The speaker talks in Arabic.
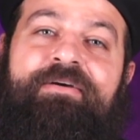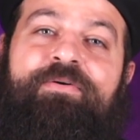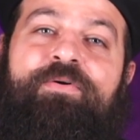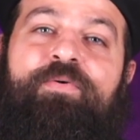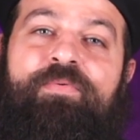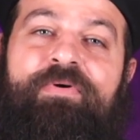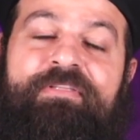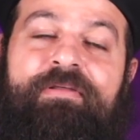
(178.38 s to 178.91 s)

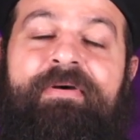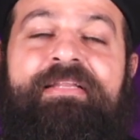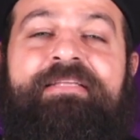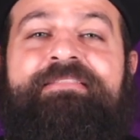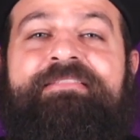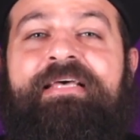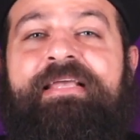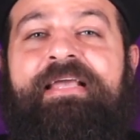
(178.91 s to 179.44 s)
قوه طب انا
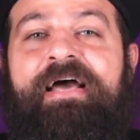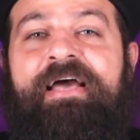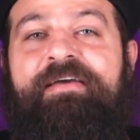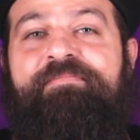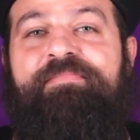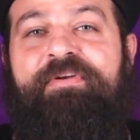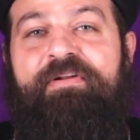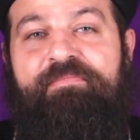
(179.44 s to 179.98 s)
ازاي
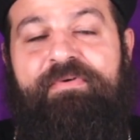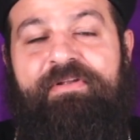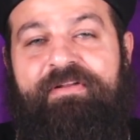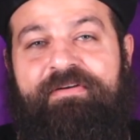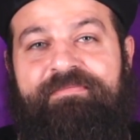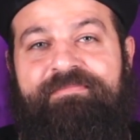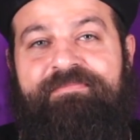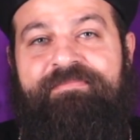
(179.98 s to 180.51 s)
احب
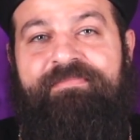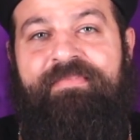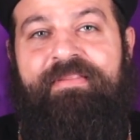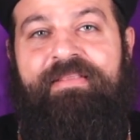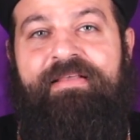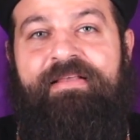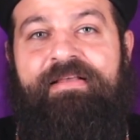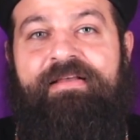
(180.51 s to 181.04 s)
ربنا
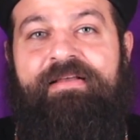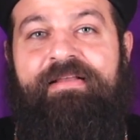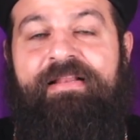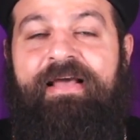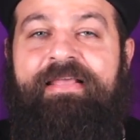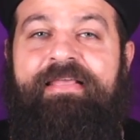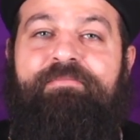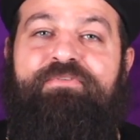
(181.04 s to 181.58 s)

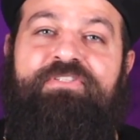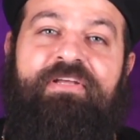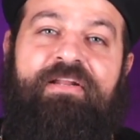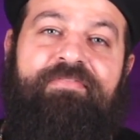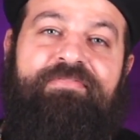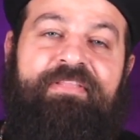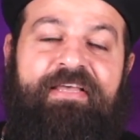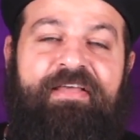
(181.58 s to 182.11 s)
الحقيقه مش
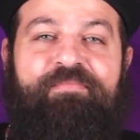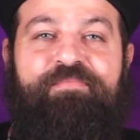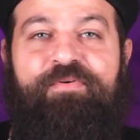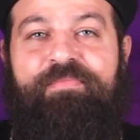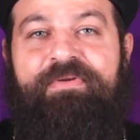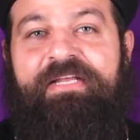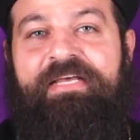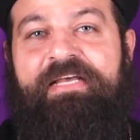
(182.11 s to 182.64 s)
هتعرف تحبه من